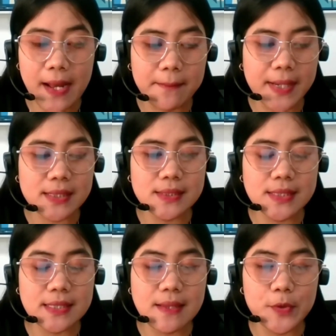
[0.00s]
Ahmad,
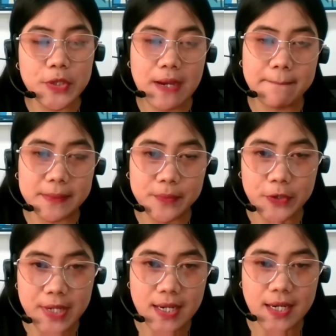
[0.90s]
kita punya empat
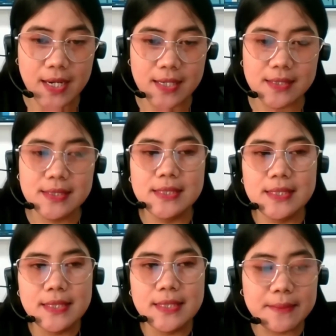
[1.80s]
produk ya
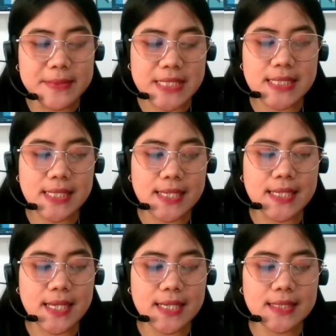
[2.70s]
yang bisa
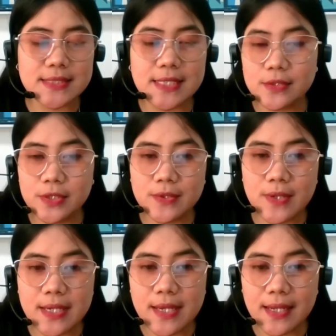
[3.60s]
ditradingkan. Satu
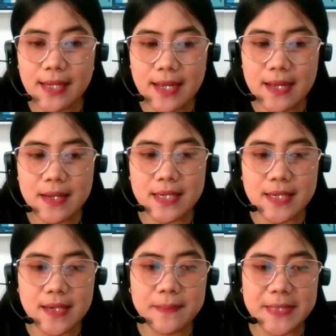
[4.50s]
itu adalah
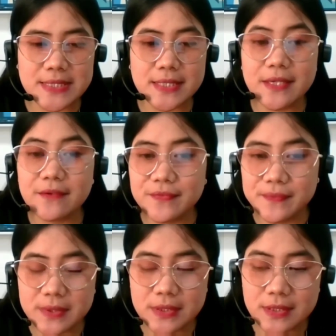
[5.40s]
uh, pastinya
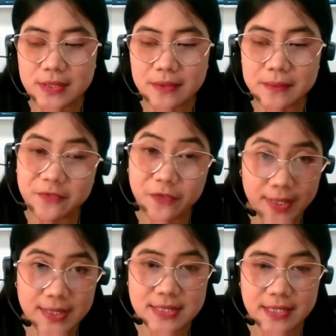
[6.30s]
uh,
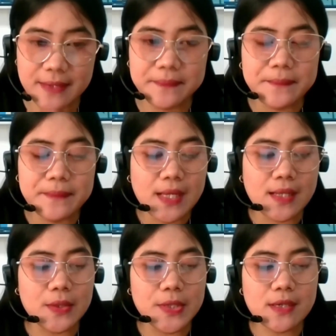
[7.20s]
forex ya.
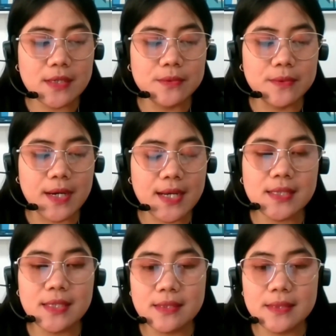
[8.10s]
Lalu yang kedua
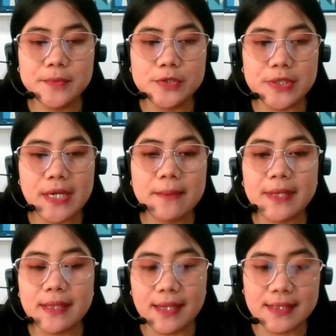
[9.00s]
kita punya
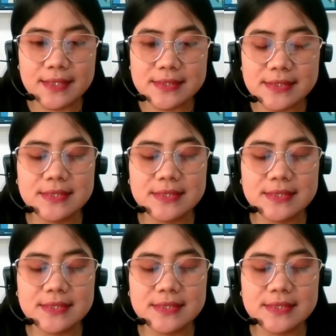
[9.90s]
metals